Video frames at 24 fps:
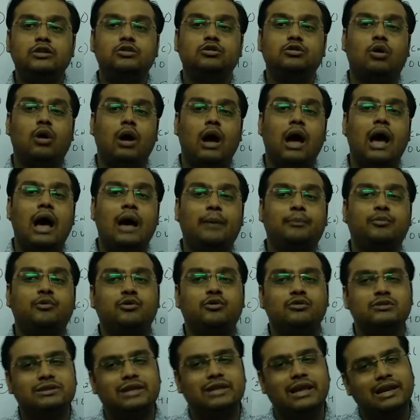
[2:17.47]
तो आपको
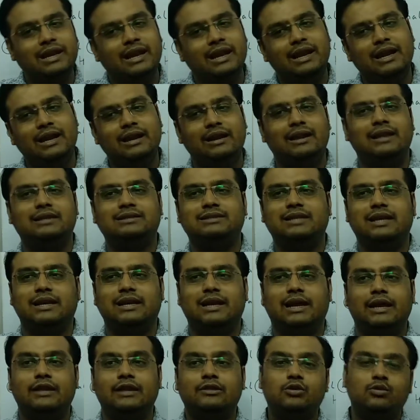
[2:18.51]
उसके लिए इंटरेस्ट
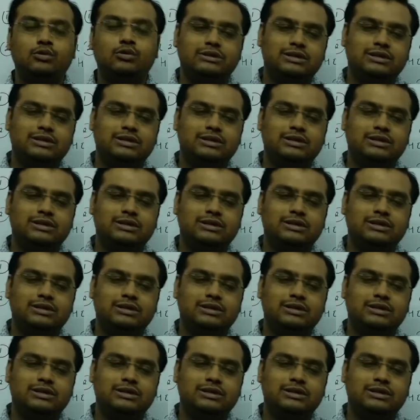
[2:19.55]
देना है तो